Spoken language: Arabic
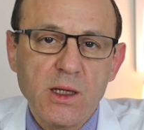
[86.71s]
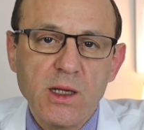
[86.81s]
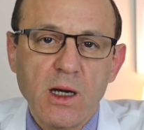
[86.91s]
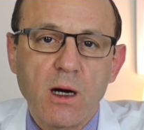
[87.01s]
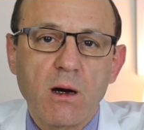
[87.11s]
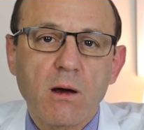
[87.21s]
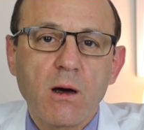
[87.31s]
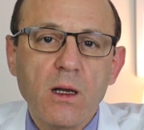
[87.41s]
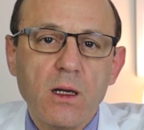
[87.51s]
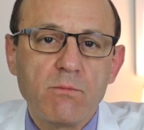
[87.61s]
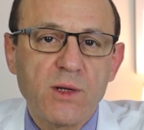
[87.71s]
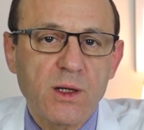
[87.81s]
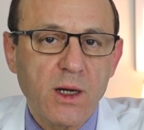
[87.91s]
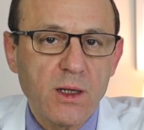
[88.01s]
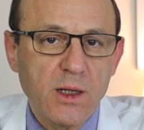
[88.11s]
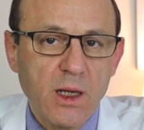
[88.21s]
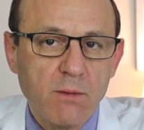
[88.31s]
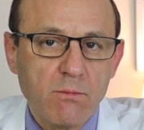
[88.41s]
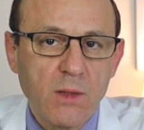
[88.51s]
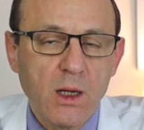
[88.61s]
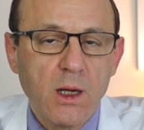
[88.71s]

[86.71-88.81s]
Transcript: هي أقل من غيرهم